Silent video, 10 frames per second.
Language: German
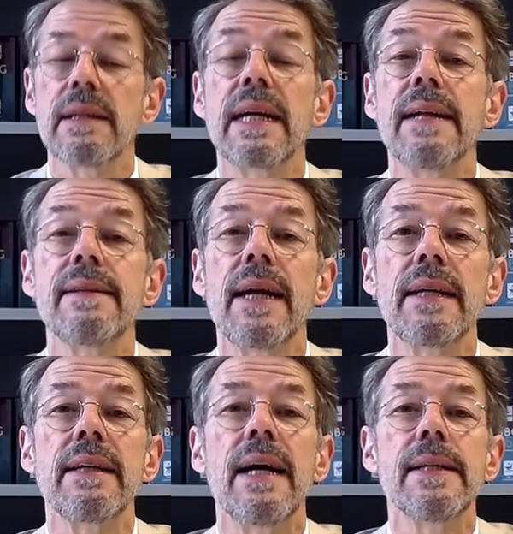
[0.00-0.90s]
ist
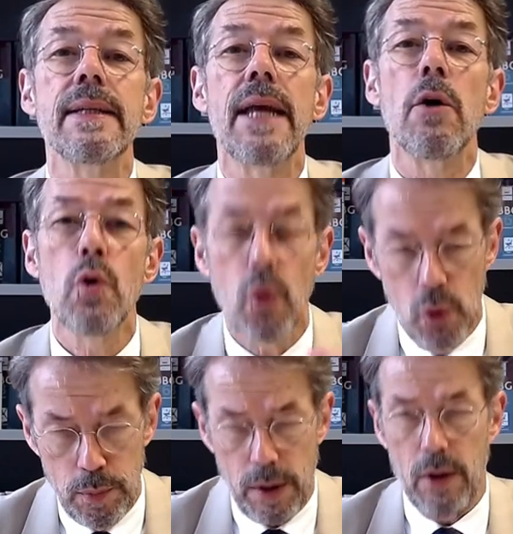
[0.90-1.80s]
gekennzeichnet als der
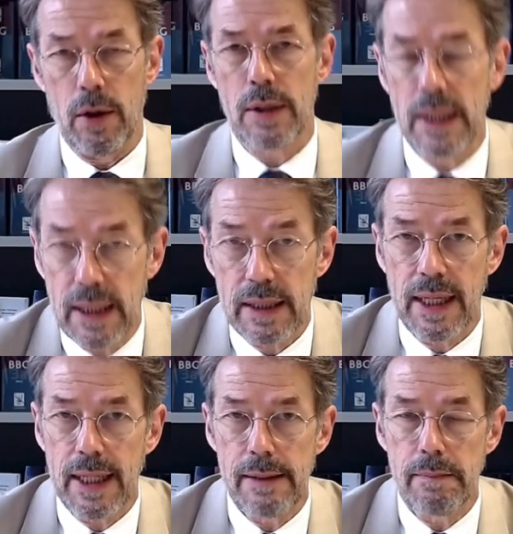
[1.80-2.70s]
überörtliche
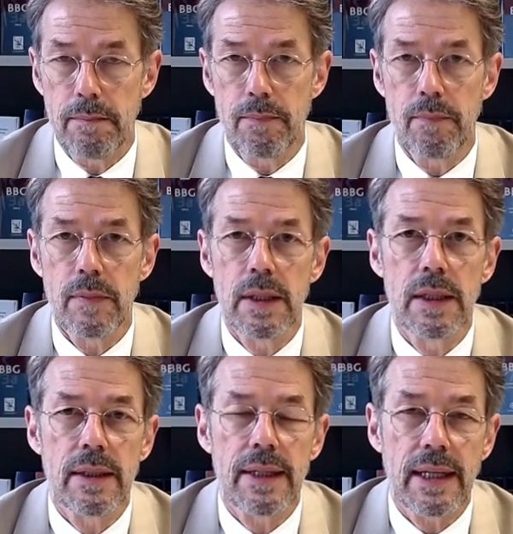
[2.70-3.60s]
Teil
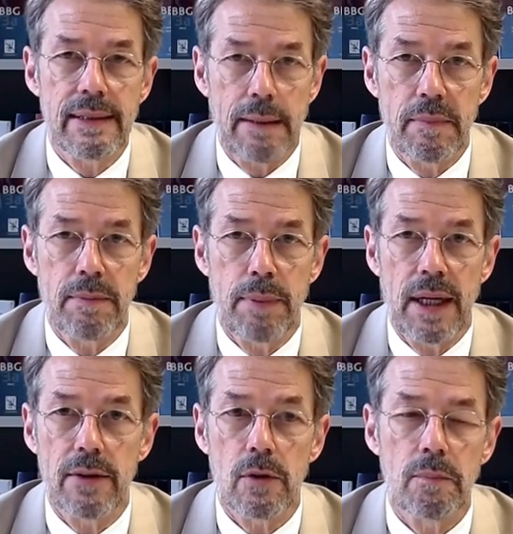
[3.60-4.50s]
der
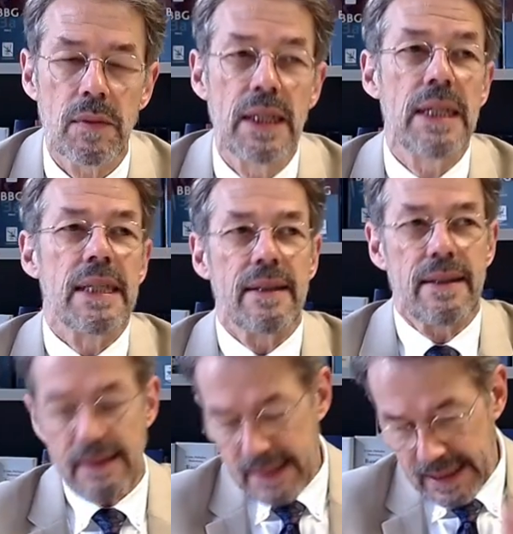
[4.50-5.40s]
Gesamtplanung.
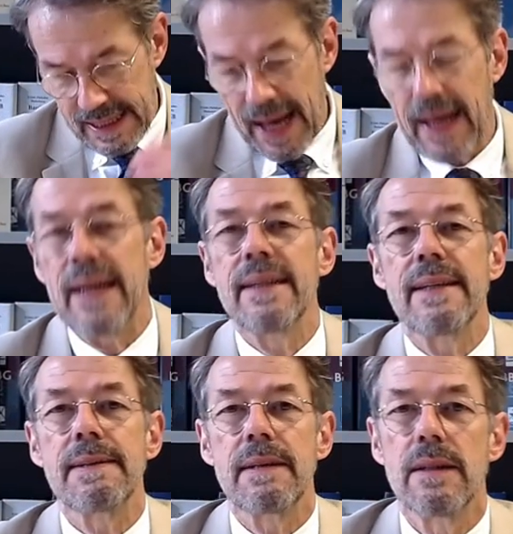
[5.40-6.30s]
Das liegt
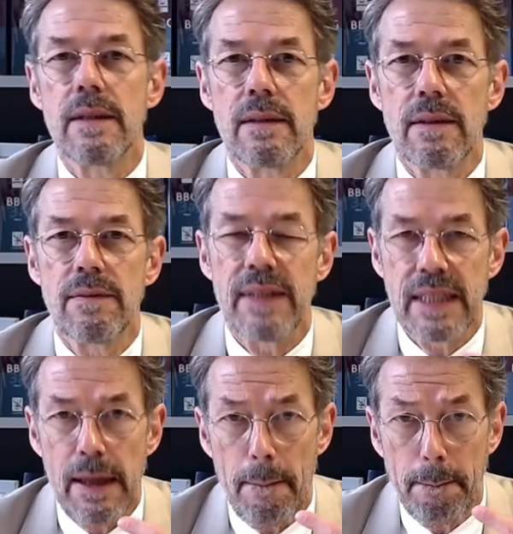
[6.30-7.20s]
daran, dass
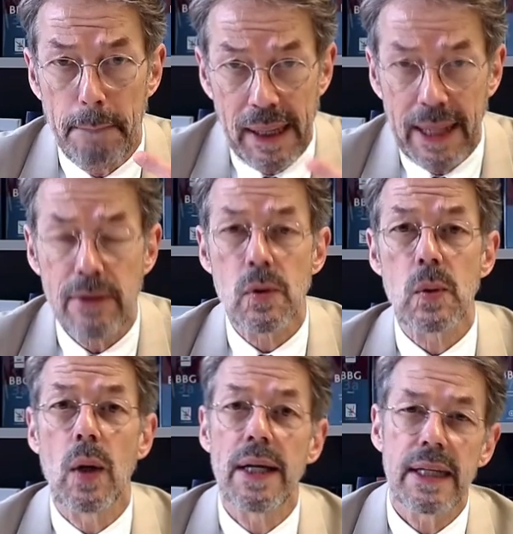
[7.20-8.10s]
wegen der
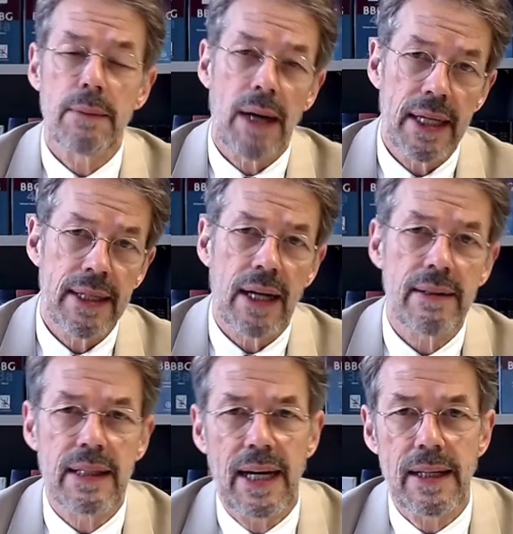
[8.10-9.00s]
Planungshoheit der Gemeinde,
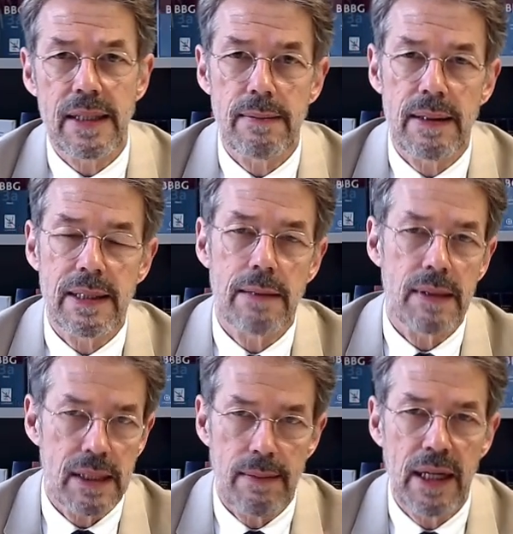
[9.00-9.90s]
Artikel 28
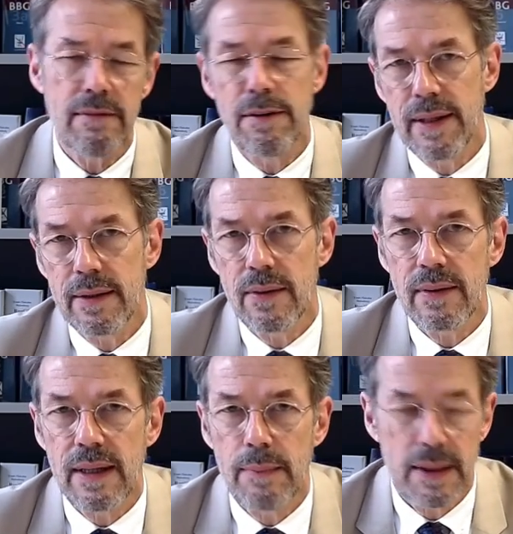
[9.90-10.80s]
Absatz 2, wir werden
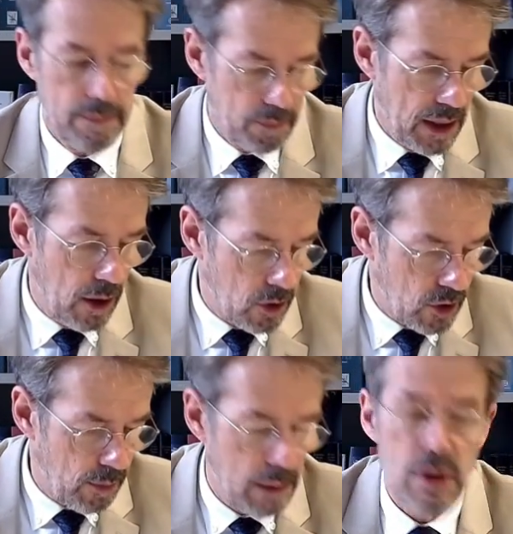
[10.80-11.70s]
uns damit
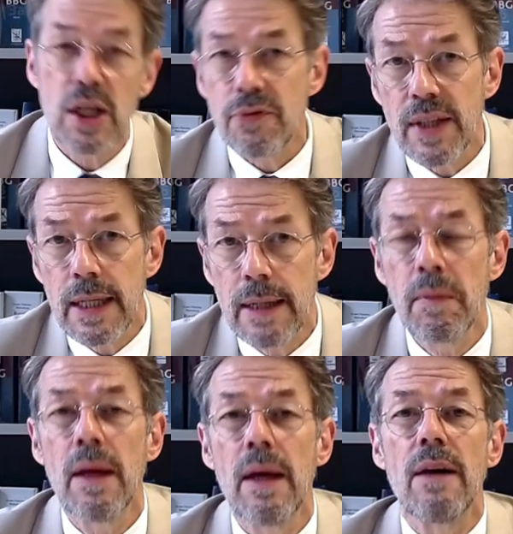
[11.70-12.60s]
auch nochmal
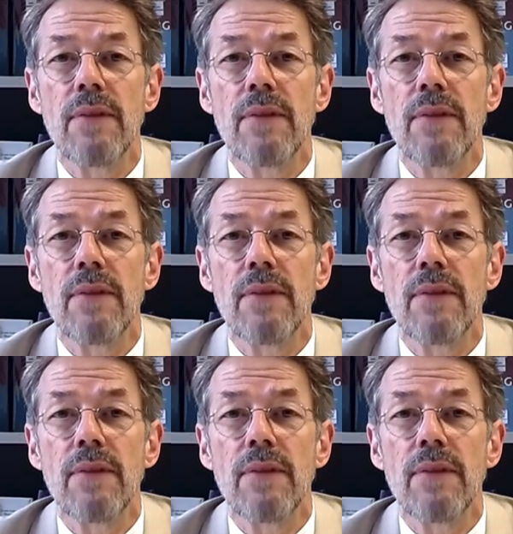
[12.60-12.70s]
beschäftigen,